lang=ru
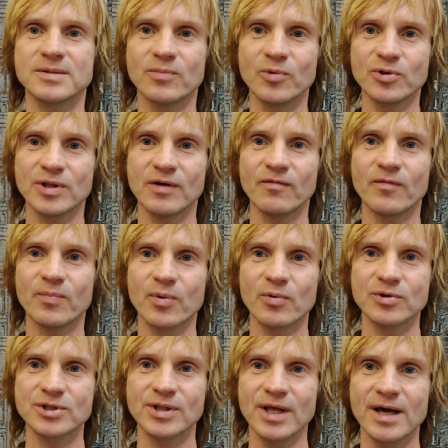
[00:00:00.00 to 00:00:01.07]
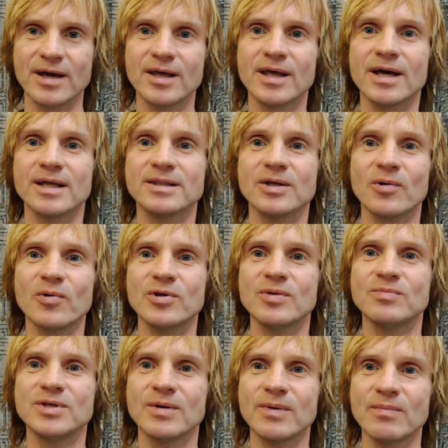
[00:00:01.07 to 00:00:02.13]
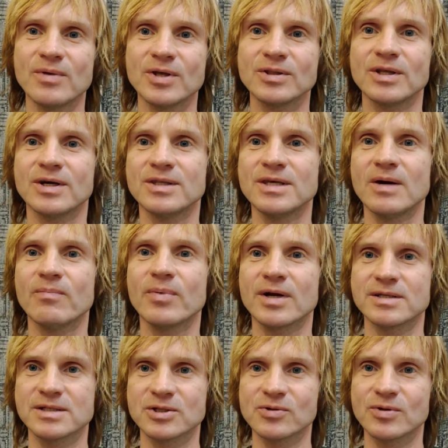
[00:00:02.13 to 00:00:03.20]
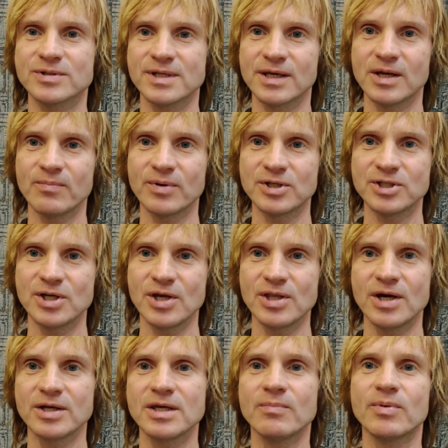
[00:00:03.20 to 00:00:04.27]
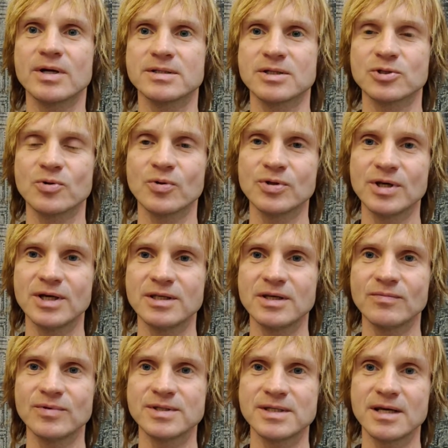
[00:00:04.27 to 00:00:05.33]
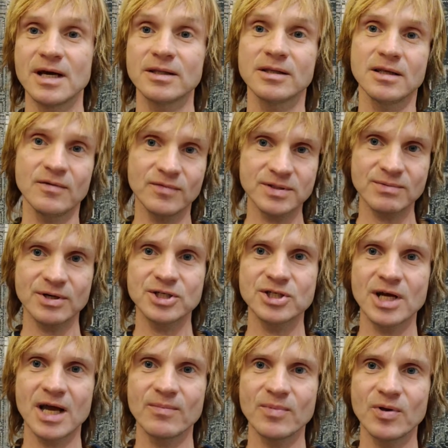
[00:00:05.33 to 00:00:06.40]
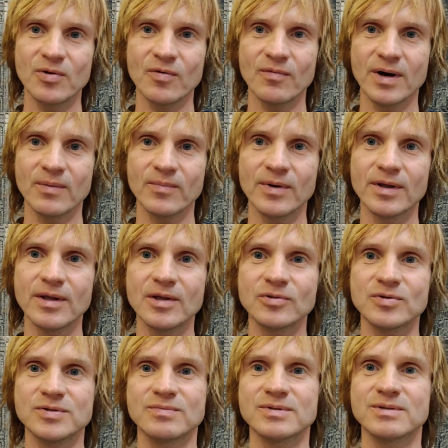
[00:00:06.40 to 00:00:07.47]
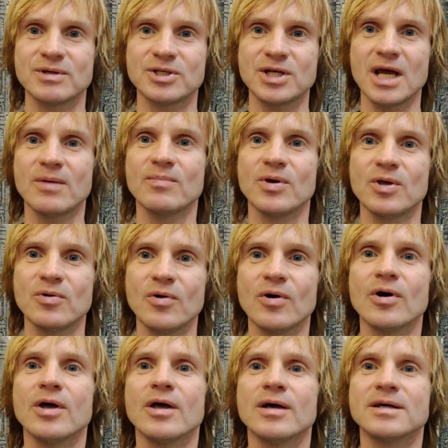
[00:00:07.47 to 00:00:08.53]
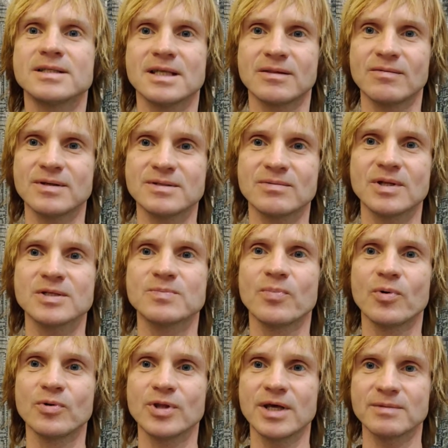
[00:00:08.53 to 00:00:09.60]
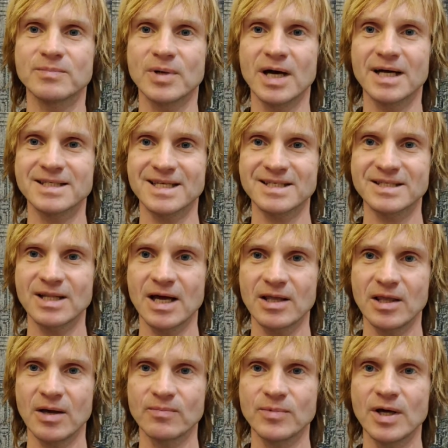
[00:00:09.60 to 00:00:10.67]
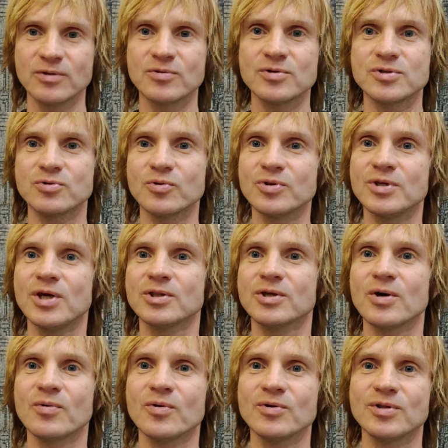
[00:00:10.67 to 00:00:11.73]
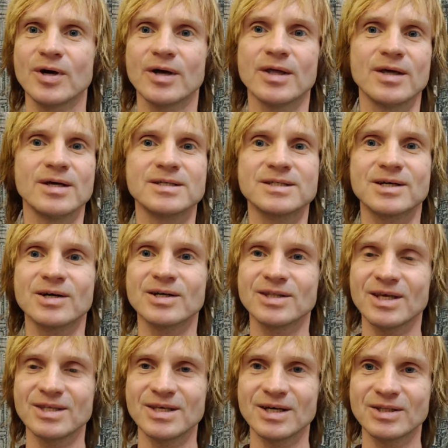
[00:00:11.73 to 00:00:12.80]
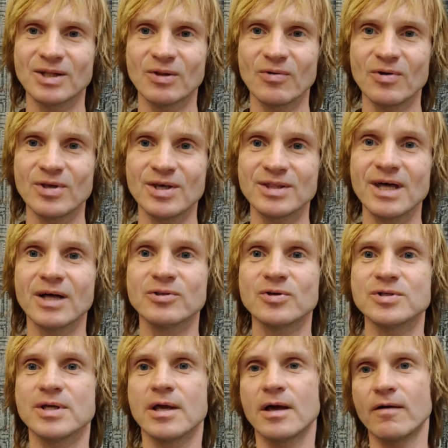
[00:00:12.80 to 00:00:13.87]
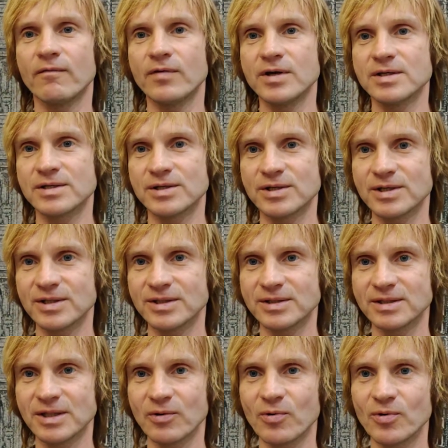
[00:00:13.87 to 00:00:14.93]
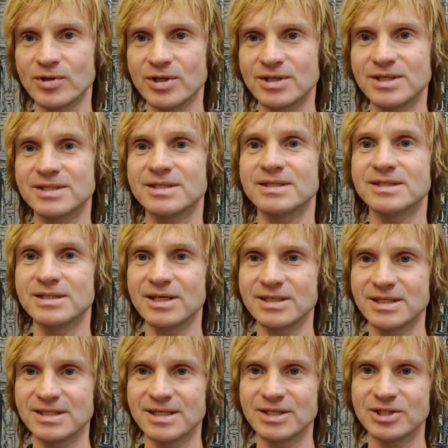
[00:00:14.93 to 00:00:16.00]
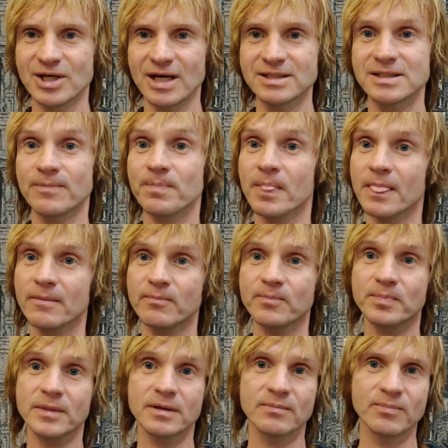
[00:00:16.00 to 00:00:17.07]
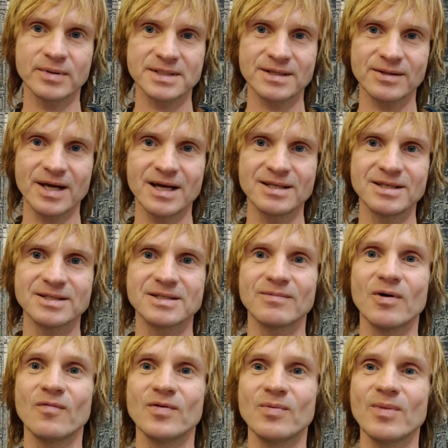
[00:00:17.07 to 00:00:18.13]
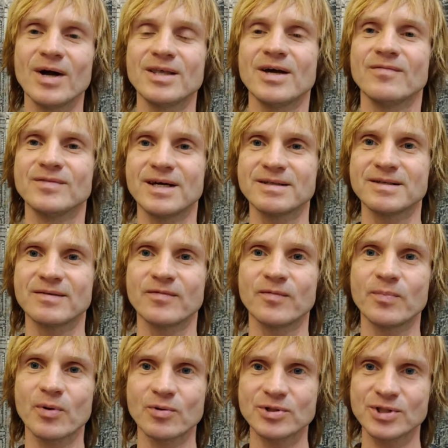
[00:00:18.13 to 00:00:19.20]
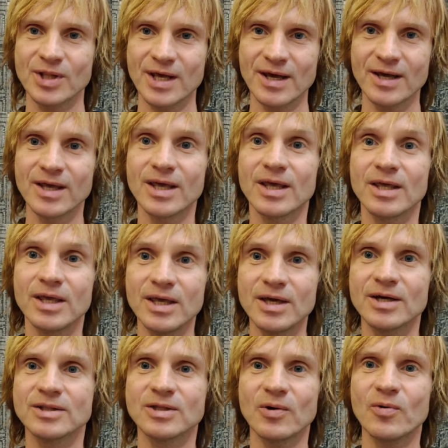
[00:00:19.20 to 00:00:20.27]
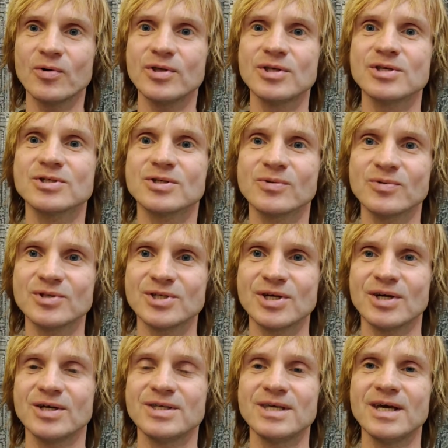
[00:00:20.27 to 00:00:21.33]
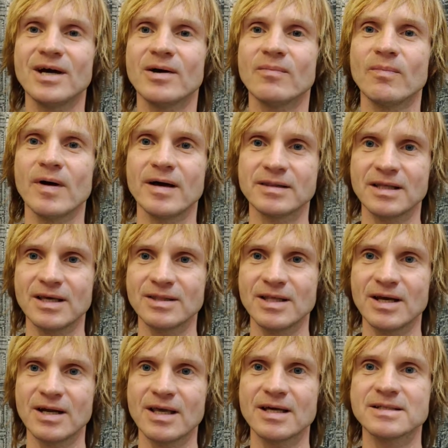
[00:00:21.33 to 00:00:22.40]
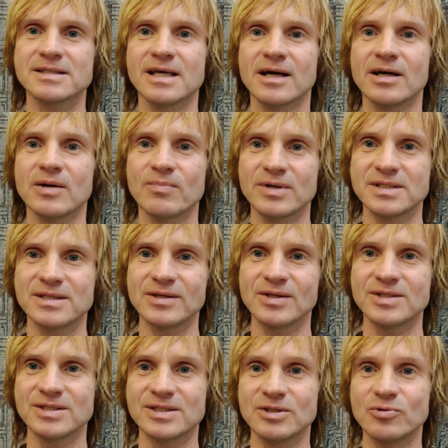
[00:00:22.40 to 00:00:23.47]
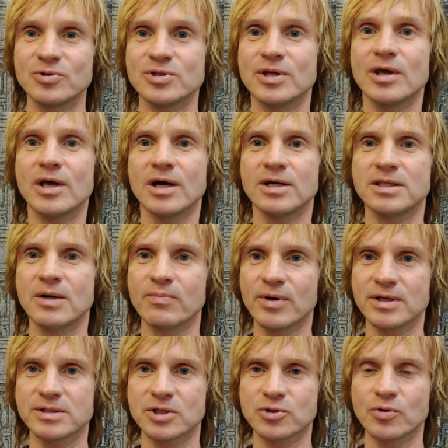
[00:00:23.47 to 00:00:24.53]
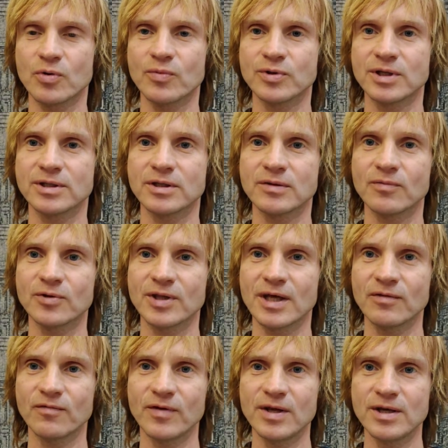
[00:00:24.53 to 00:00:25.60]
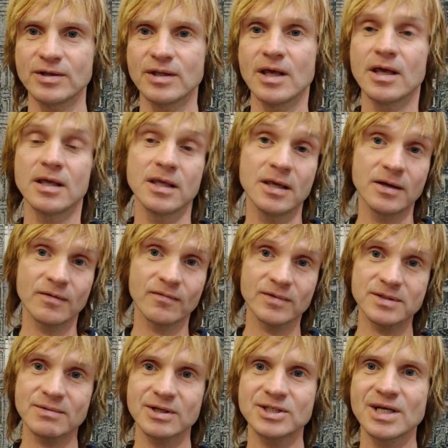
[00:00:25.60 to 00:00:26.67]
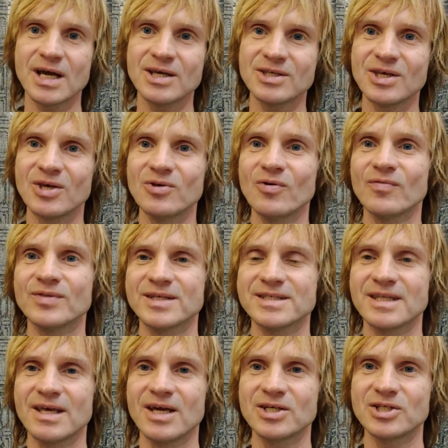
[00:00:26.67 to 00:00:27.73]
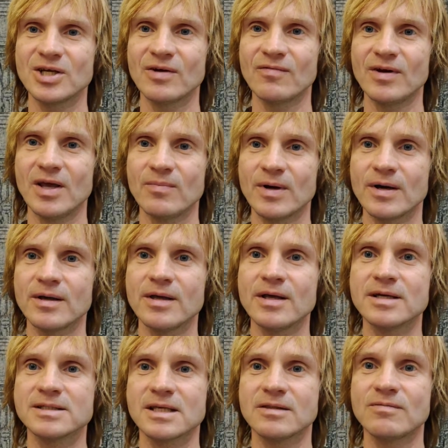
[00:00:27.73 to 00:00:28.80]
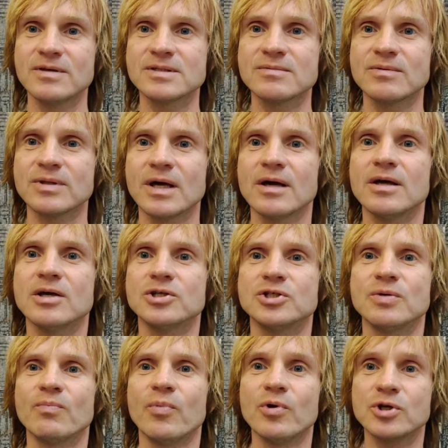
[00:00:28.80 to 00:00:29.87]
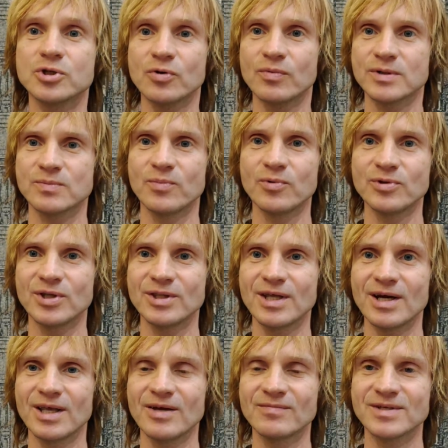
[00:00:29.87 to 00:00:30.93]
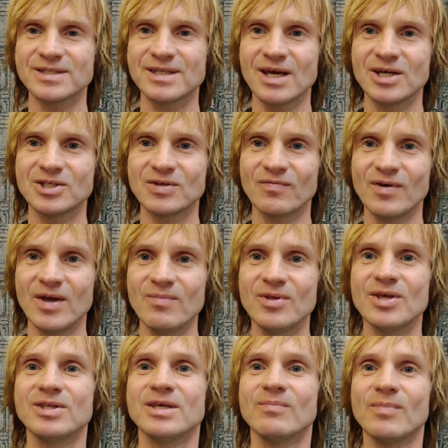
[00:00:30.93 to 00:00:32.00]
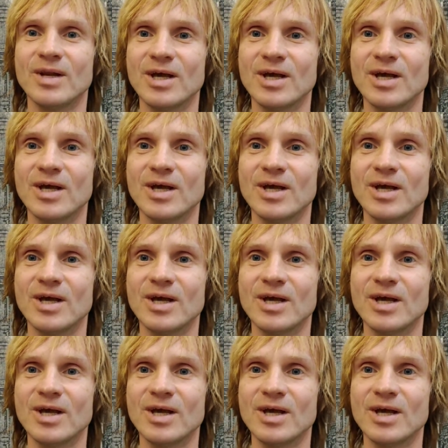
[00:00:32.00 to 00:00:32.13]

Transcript: смотрим в прошлое, находим те моменты, где произошло закрепощение, где произошел негативный заряд, и возвращаем ее вам. То есть возвращаем ее, соответственно, с полным осознанием, да, то есть тут нет какой-то скрытой технологии, да, то есть вы находитесь здесь и сейчас, посылаете свое внимание в, на... в прошлое и находите случай, где эта энергия закрепостилась, то есть где произошел вот этот вот конфликт, и возвращаете ее в настоящее время. Соответственно, чем больше у вас будет энергии в настоящем времени,